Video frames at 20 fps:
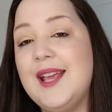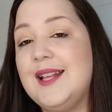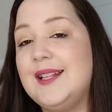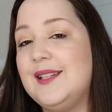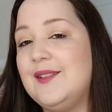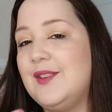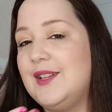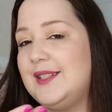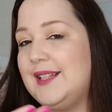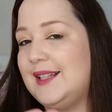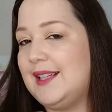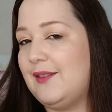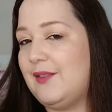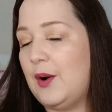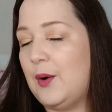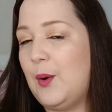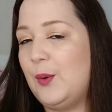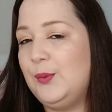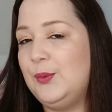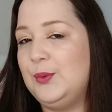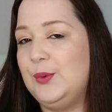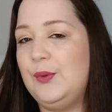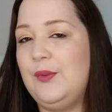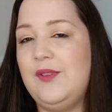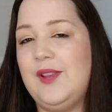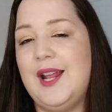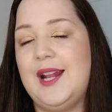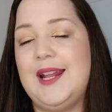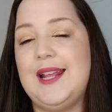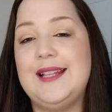E se você estava com
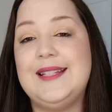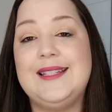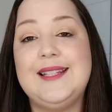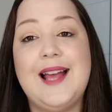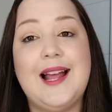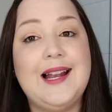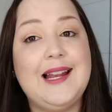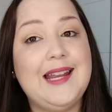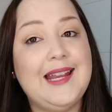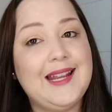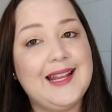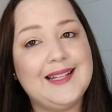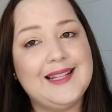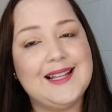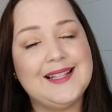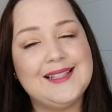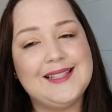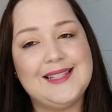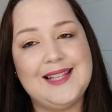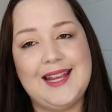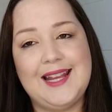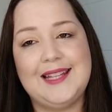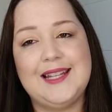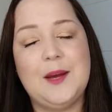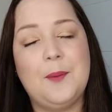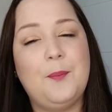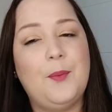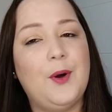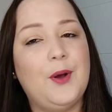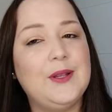dúvida, né, se a linha da
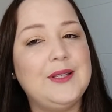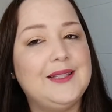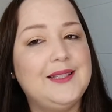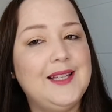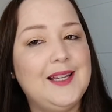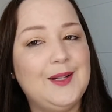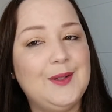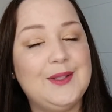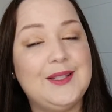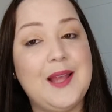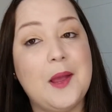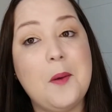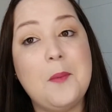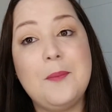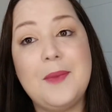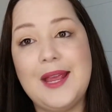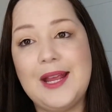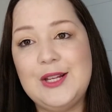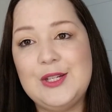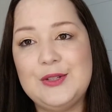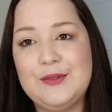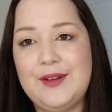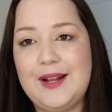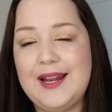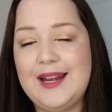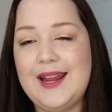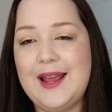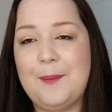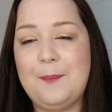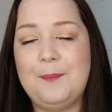seda pós danos realmente
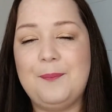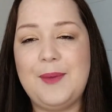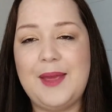valeria a